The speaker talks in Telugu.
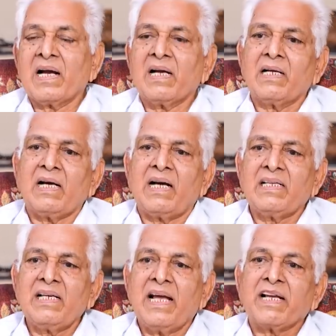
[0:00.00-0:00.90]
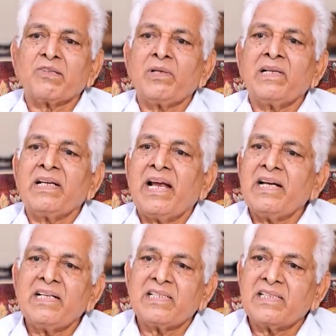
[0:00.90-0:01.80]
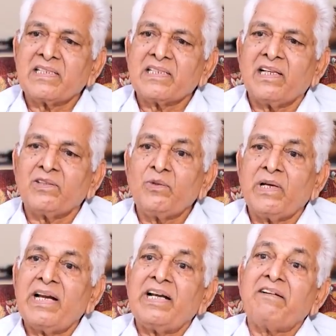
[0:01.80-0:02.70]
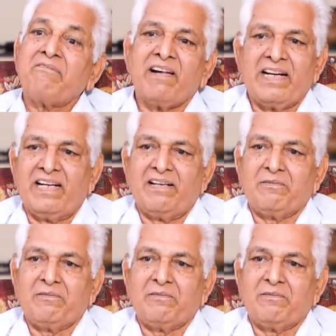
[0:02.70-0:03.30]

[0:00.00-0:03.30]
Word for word: అక్కడ అది యాక్చువల్గా నైంటీ సిక్స్ కాదు నైంటీ వన్